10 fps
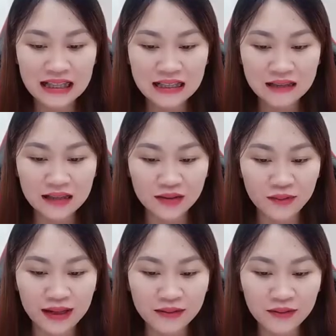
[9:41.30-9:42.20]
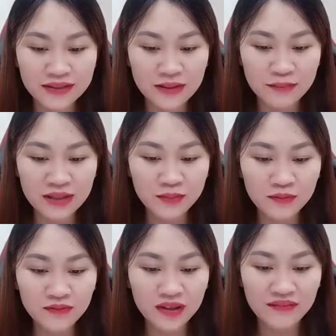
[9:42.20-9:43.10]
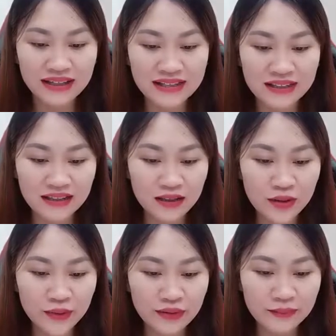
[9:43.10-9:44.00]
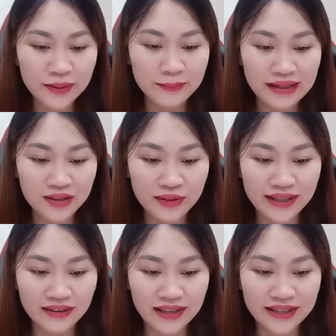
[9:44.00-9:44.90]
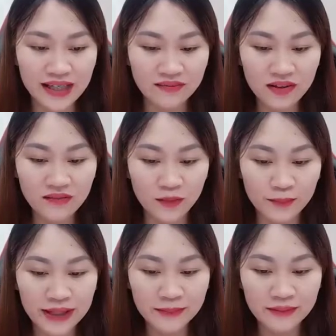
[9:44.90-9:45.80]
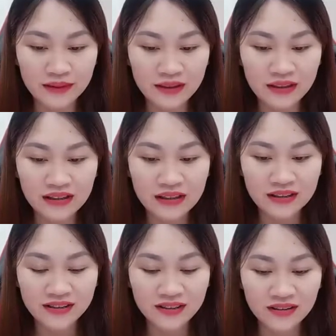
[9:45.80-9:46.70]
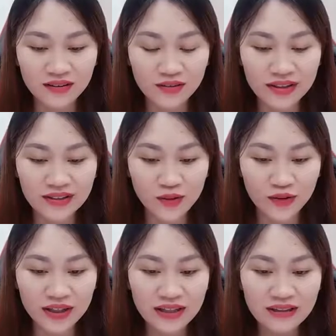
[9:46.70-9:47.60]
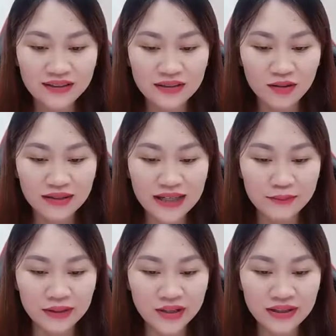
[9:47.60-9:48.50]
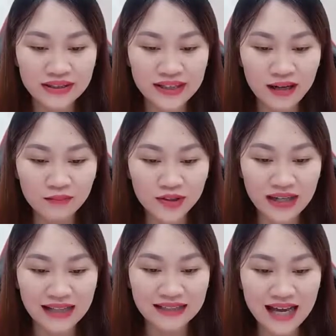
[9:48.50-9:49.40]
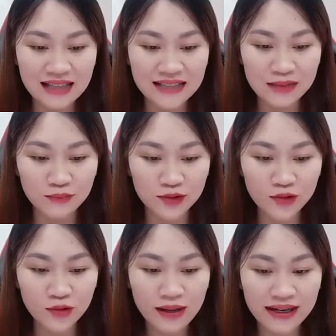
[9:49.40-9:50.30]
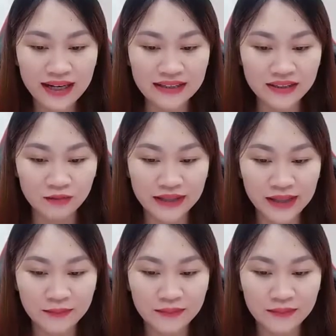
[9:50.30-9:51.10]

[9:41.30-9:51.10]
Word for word: Tính toán nồi trên bếp cũng vừa vặn chín, Nguyễn Miền man xoay người tiến vào phòng bếp. Chờ cô đi rồi, dâu tây mới chuyển di động cho khán giả xem một chút quang cảnh trong tiệm.